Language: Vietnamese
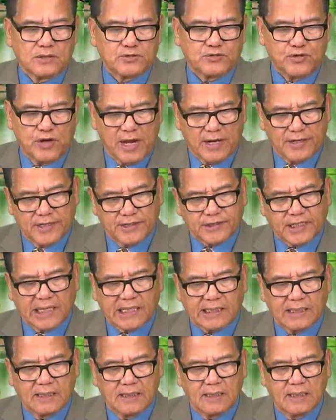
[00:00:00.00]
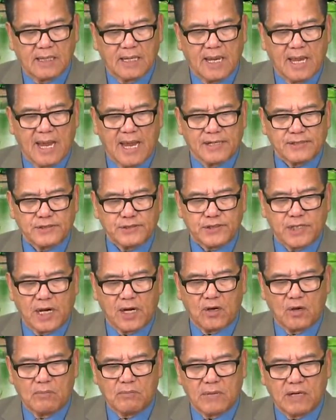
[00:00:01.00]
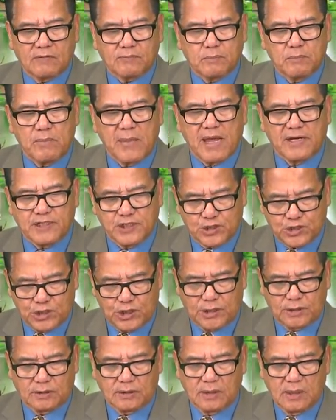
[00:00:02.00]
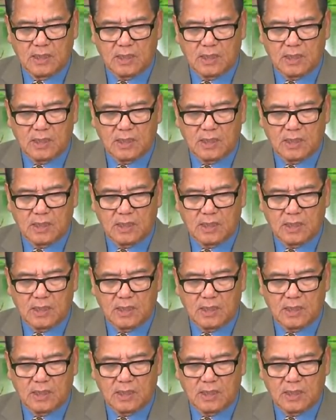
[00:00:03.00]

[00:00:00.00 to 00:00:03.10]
Genetics and Genomic Medicine,